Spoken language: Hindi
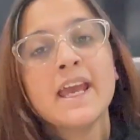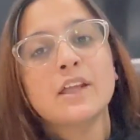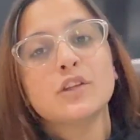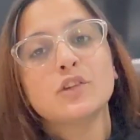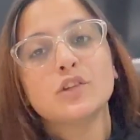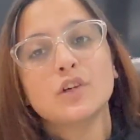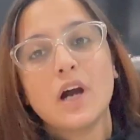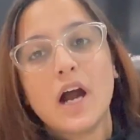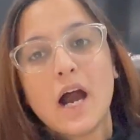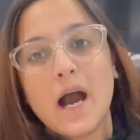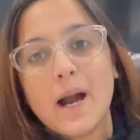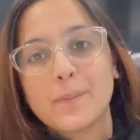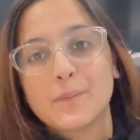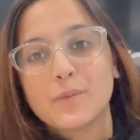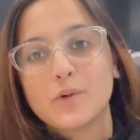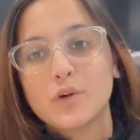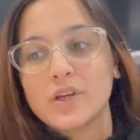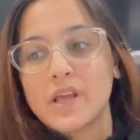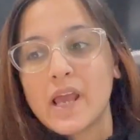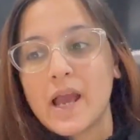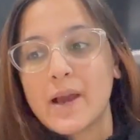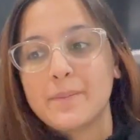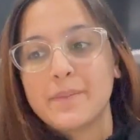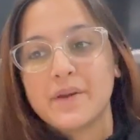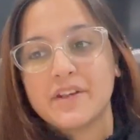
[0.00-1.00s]
तो आपको
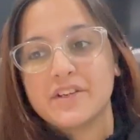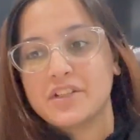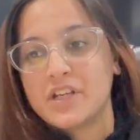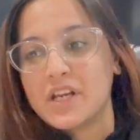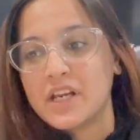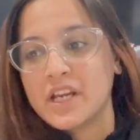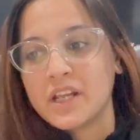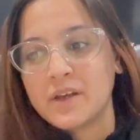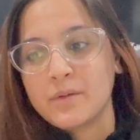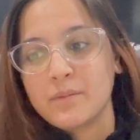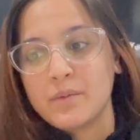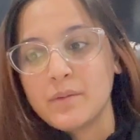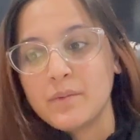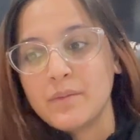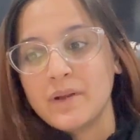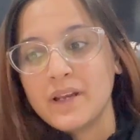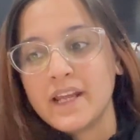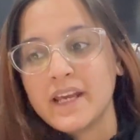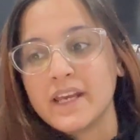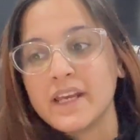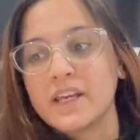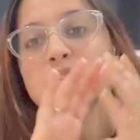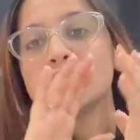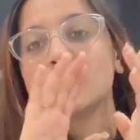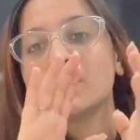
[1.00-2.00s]
यहाँ पे ट्रेनिंग भी
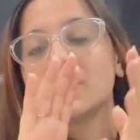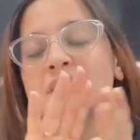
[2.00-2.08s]
मिलेगी